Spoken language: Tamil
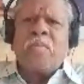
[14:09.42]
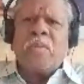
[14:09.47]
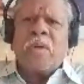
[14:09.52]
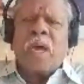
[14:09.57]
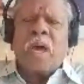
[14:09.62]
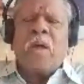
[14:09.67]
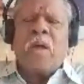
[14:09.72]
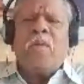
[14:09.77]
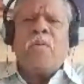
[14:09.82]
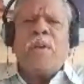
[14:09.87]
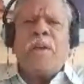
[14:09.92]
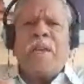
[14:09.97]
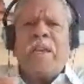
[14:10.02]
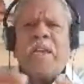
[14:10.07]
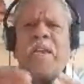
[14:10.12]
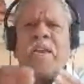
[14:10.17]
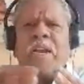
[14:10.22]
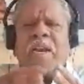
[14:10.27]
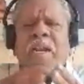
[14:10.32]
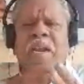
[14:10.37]
கருணை
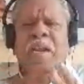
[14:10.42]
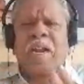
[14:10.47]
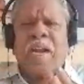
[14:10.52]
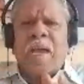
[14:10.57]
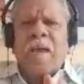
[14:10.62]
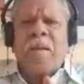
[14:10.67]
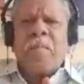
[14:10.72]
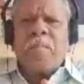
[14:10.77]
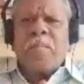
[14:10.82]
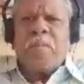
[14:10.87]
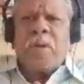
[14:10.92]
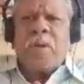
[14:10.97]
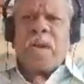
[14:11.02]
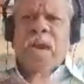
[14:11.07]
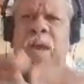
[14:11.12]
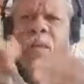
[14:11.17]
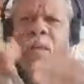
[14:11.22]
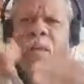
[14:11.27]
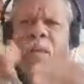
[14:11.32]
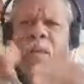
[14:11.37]
என்றெல்லாம் நாம்
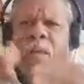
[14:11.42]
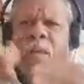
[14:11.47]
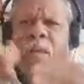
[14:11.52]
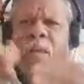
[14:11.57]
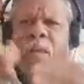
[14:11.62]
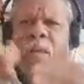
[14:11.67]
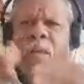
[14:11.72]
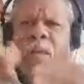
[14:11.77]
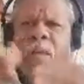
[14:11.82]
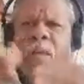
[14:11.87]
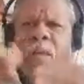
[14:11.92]
வெளிப்படுகிறோம்